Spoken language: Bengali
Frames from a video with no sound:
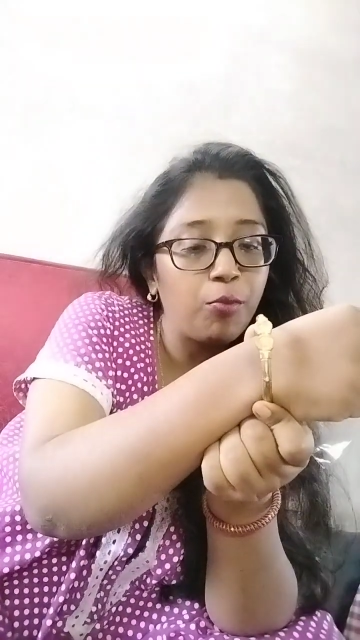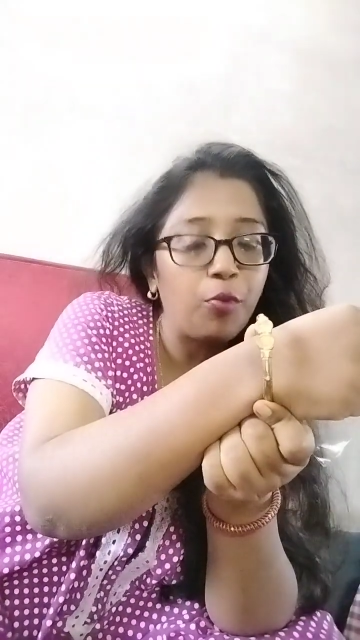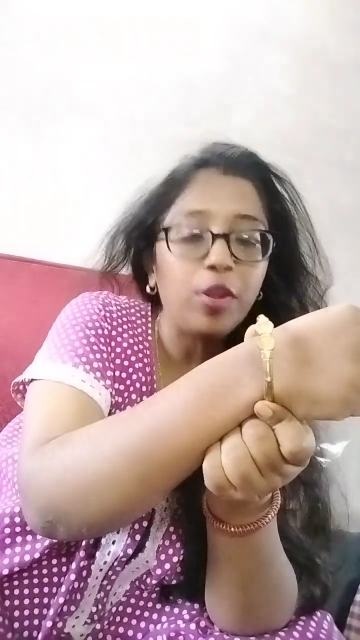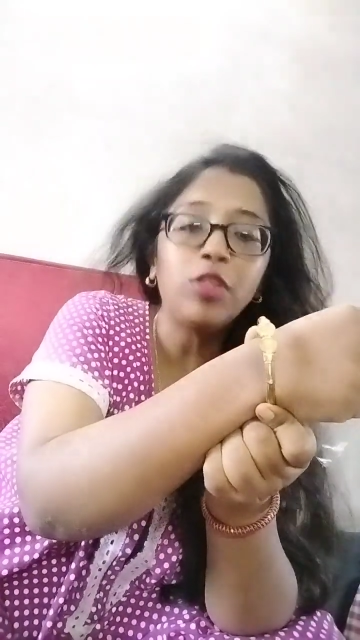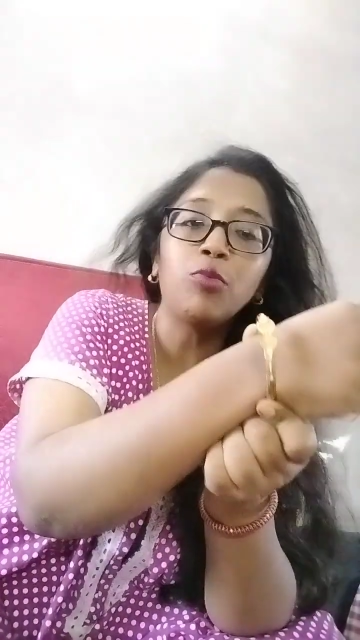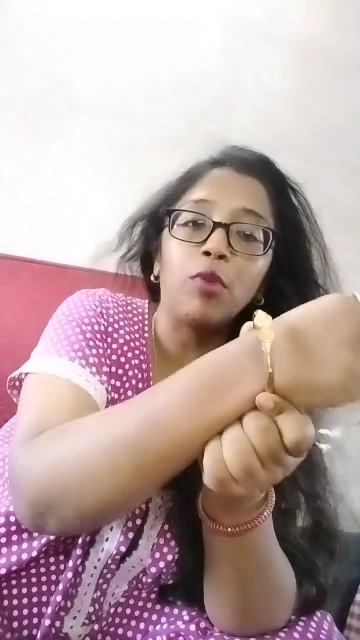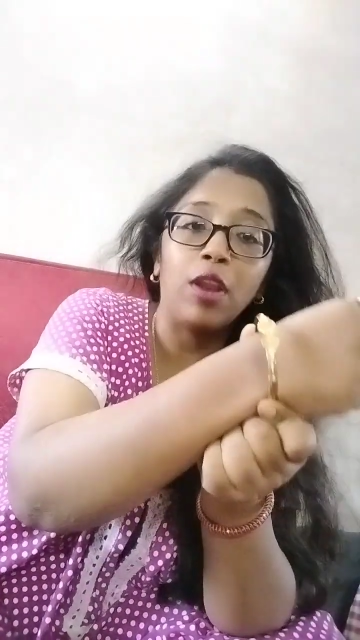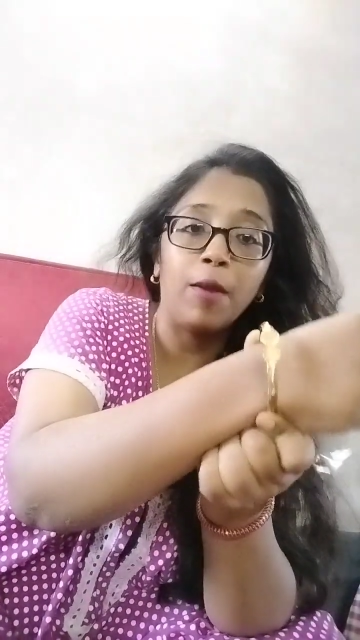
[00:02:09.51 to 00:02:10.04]

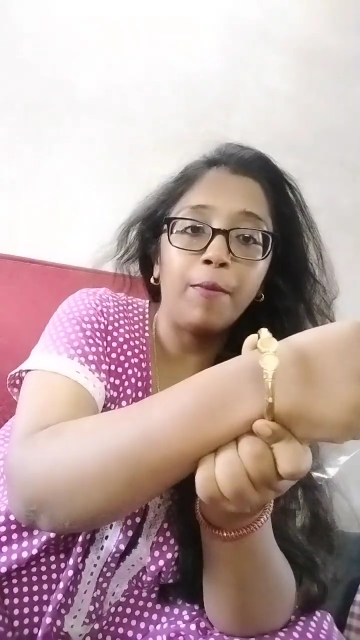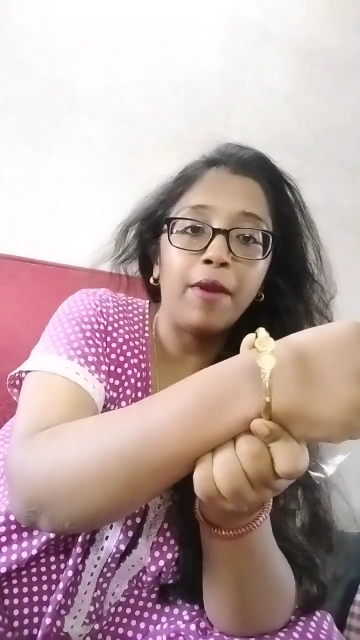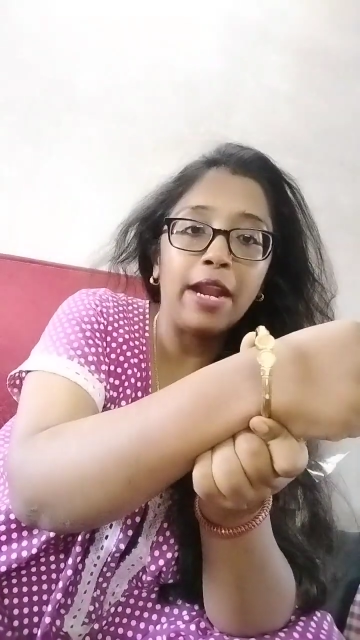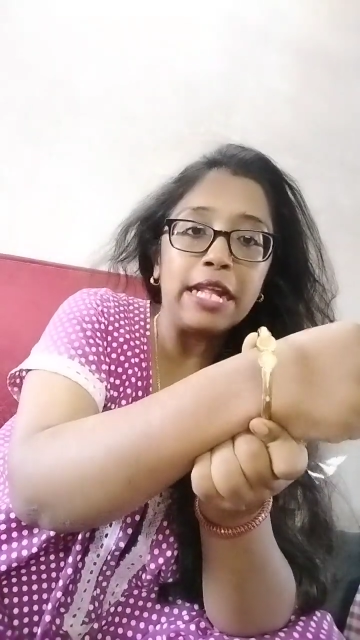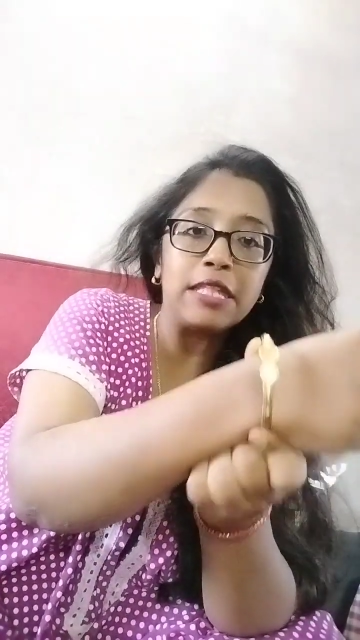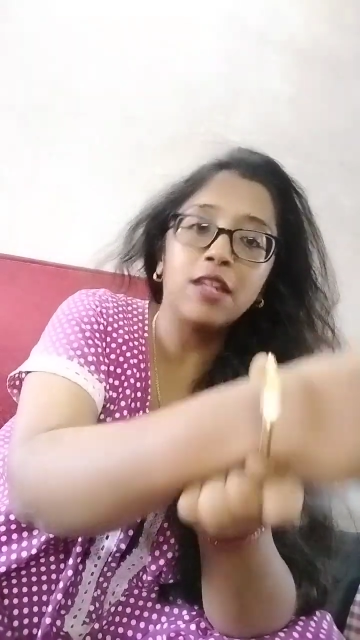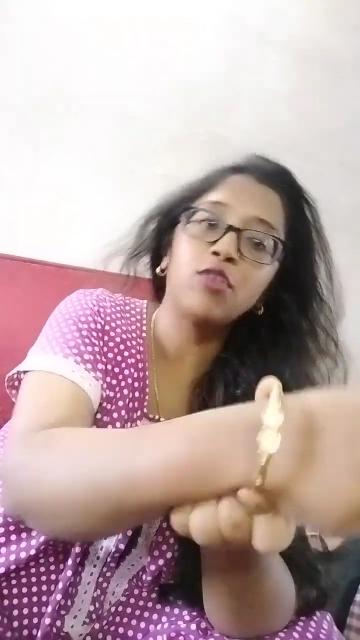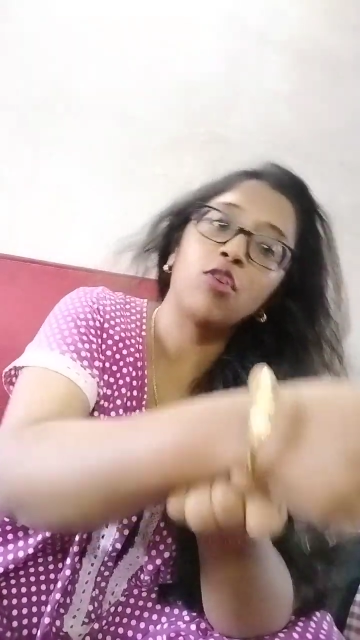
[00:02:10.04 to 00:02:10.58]
পড়ি
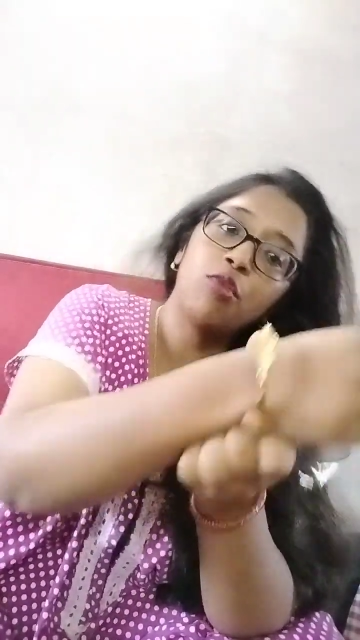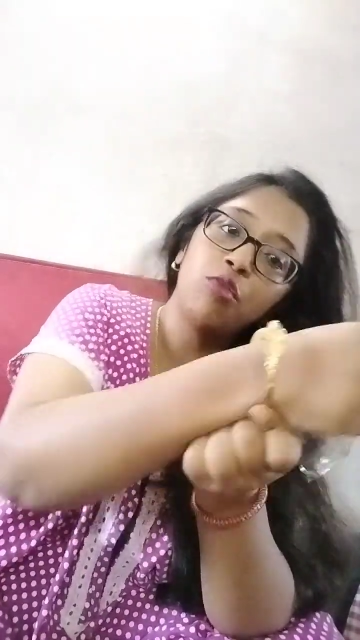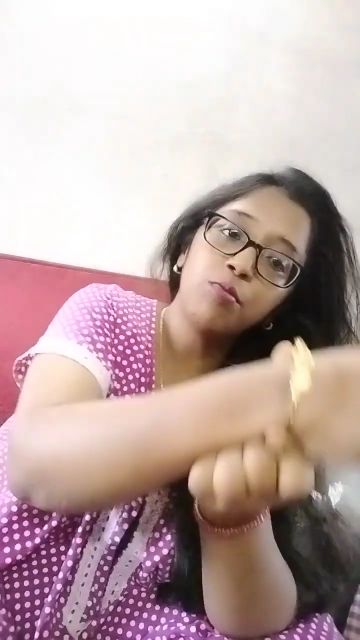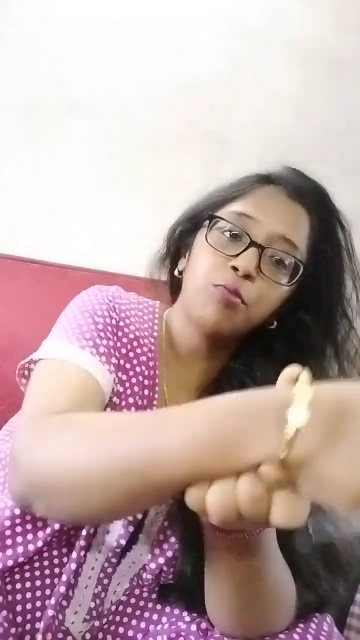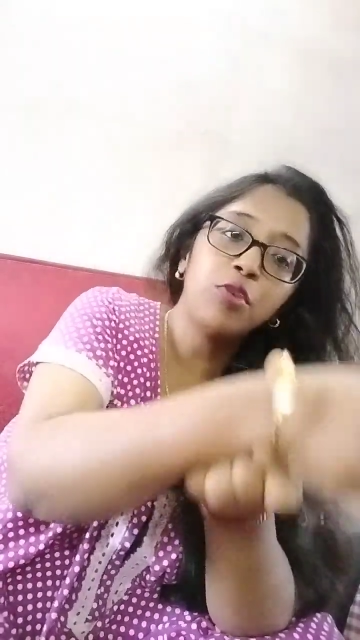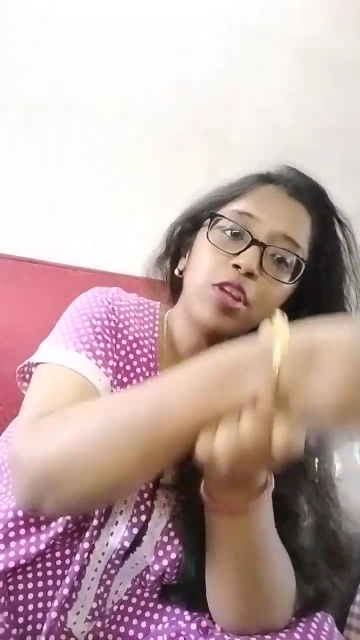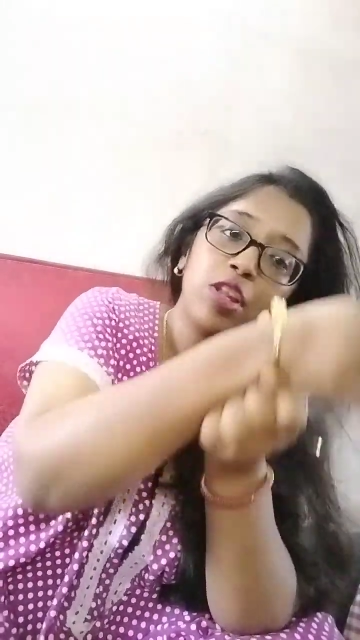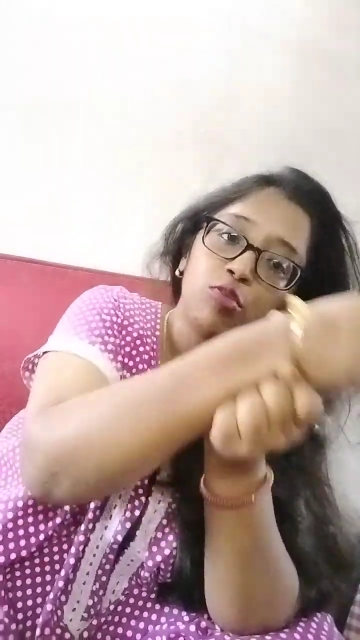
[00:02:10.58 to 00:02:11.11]
তোলাপাড়ায় না যখন
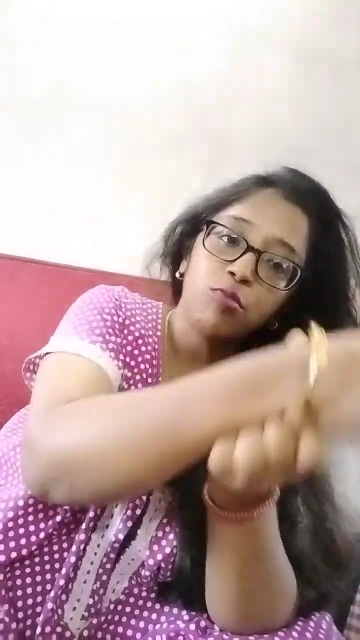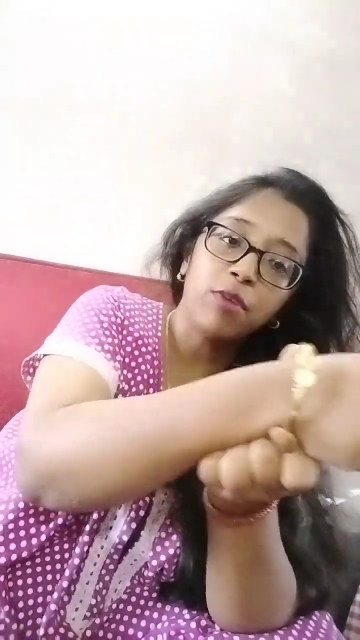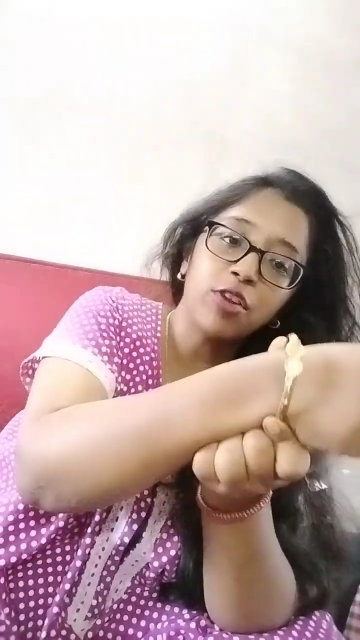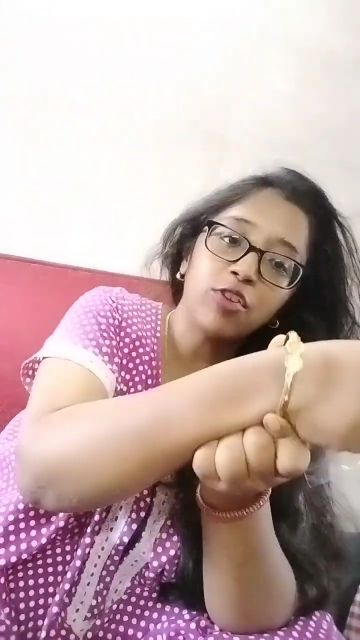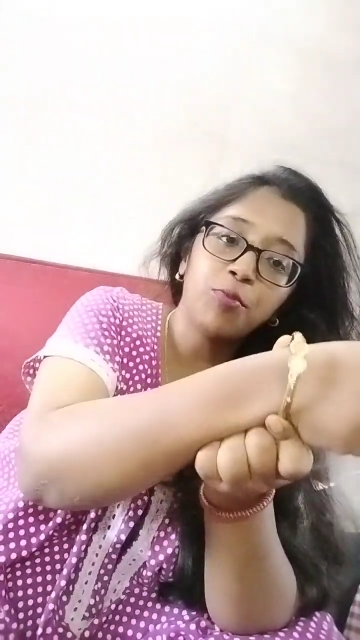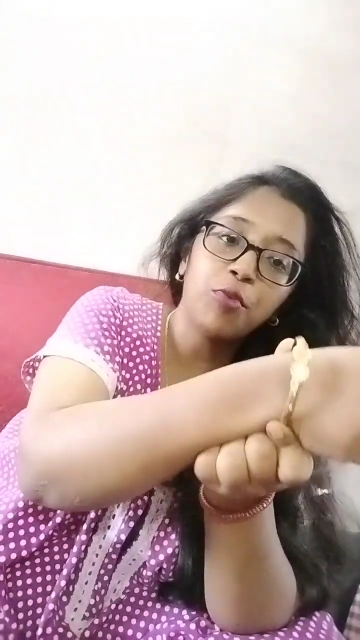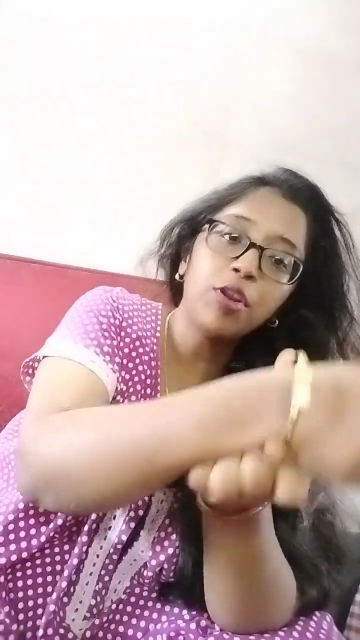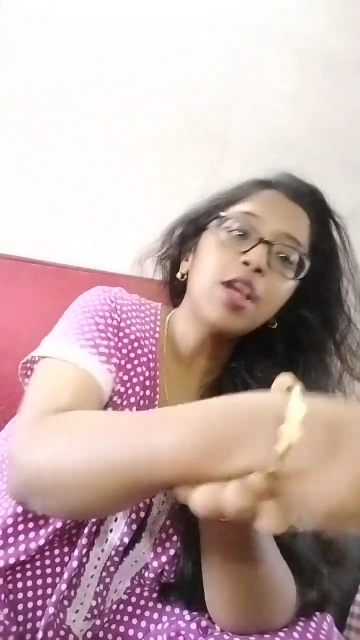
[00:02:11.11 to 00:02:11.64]
পড়ি দু
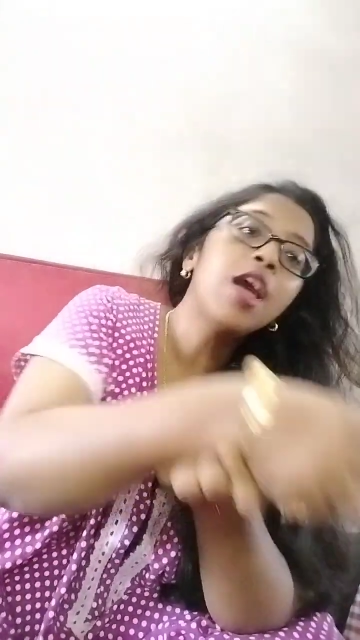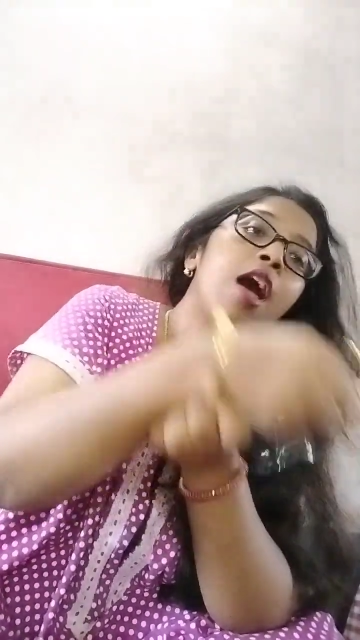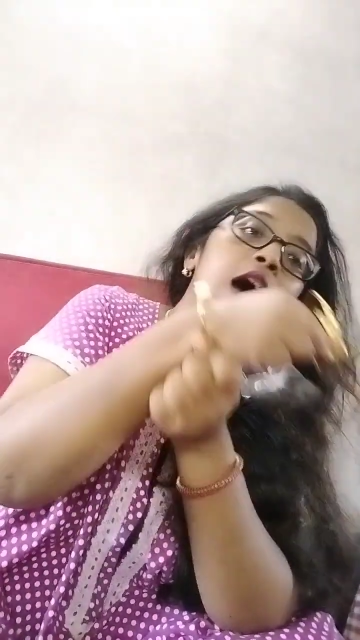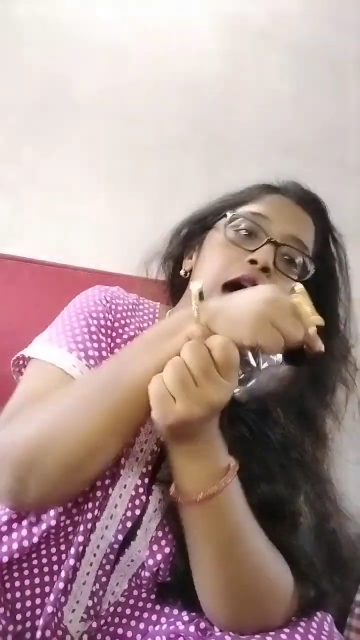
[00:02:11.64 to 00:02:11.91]
মাস পড়ি